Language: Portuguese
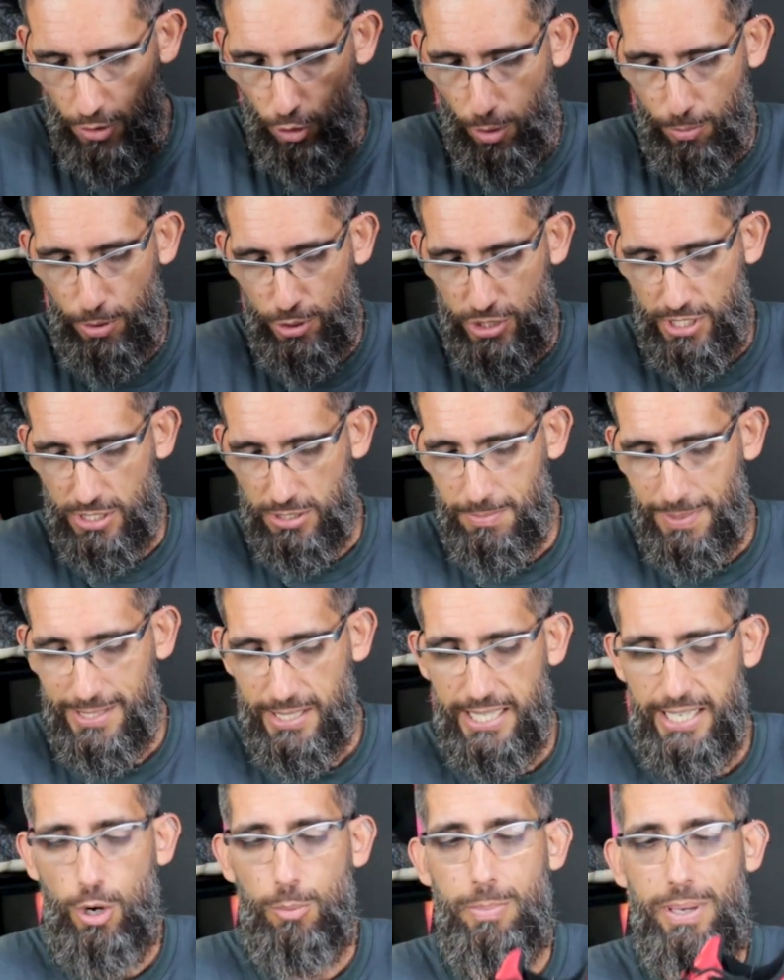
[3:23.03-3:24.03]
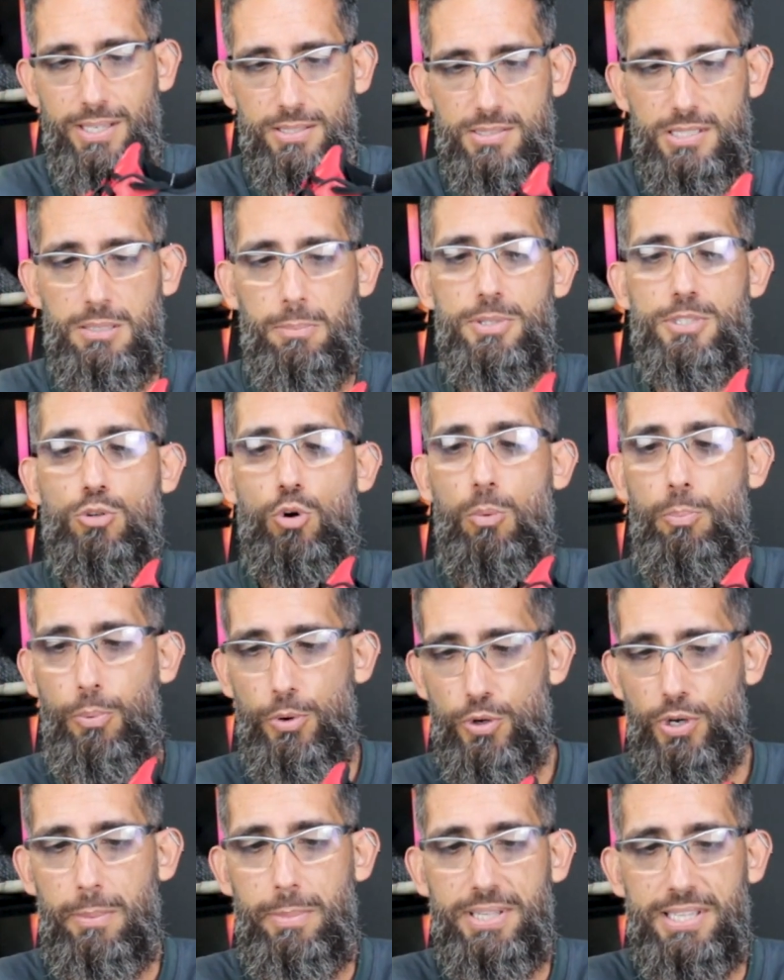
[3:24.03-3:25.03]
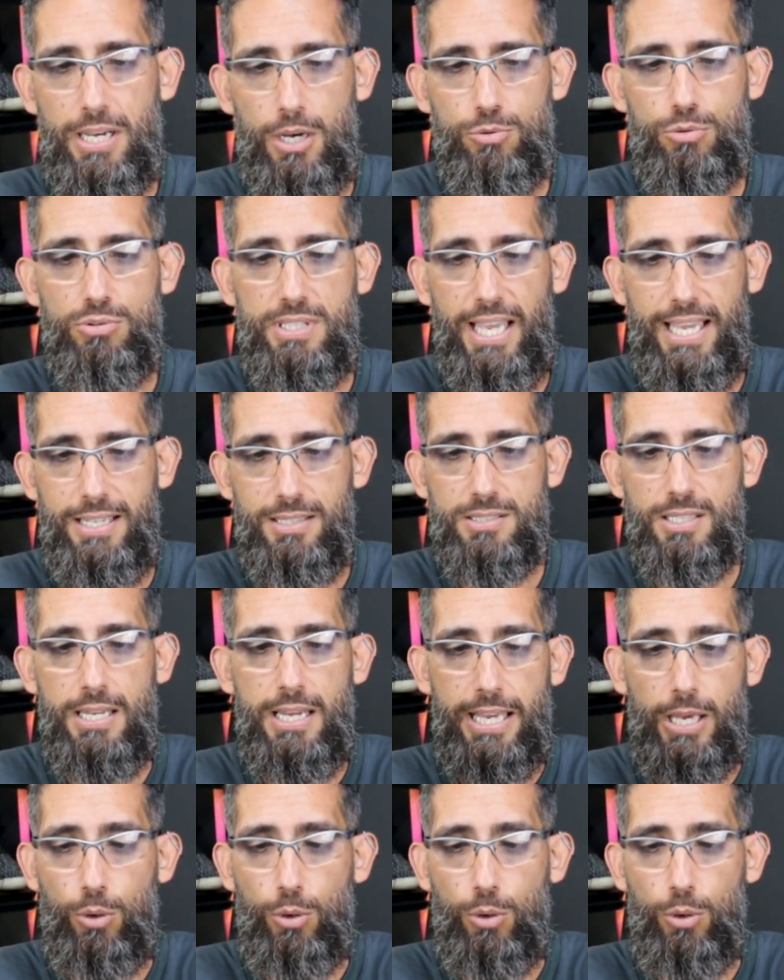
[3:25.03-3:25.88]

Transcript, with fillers: Como eu disse, material bem simples, compõe o cabedal do tênis.